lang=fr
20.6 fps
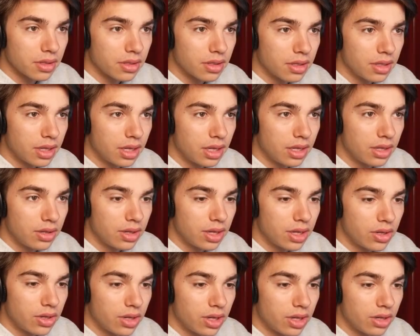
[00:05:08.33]
Alors,
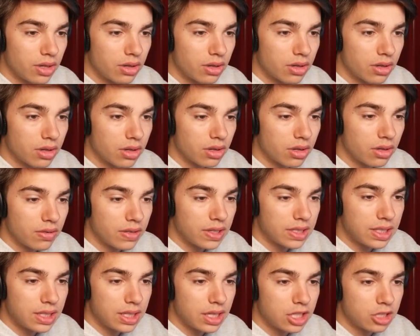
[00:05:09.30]
alors, alors. On va
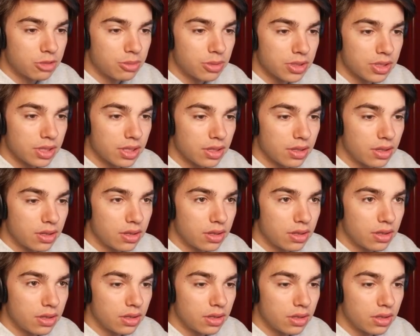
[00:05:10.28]
cycler, je pense. Hein.
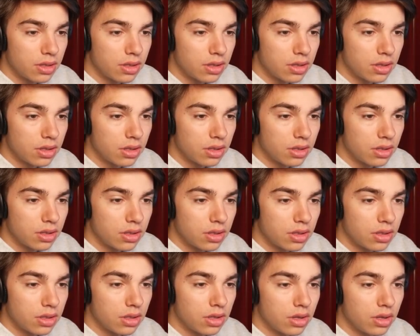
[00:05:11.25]

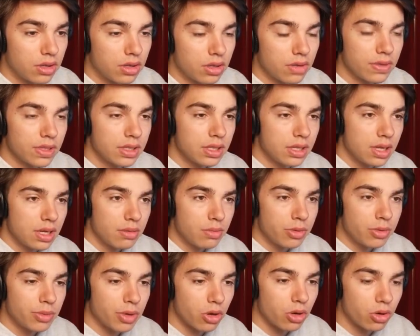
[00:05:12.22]
Euh, ok, on va cycler le
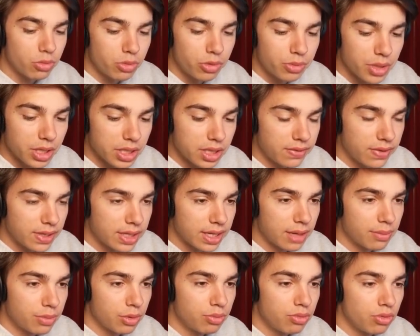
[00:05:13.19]
bomber. Le bomber qui va être
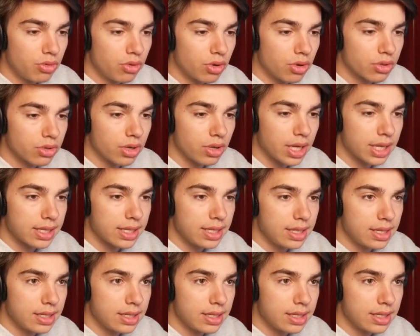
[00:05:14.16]
un peu plus lent que l'arc